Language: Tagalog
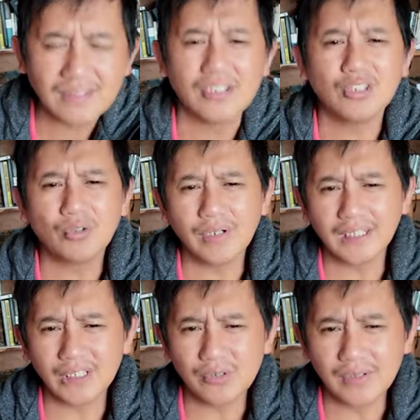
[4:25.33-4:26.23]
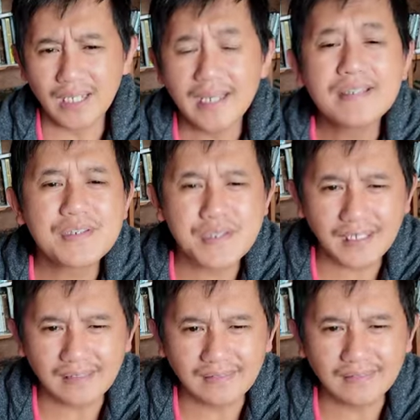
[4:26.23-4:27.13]
So iti kunata yung uh,
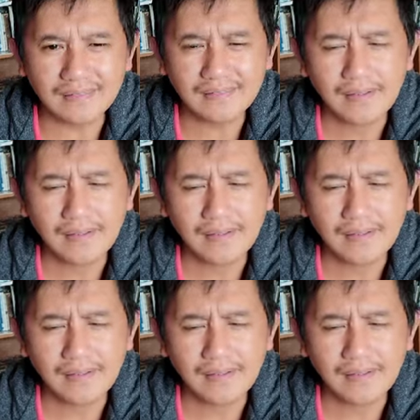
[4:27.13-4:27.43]
saint.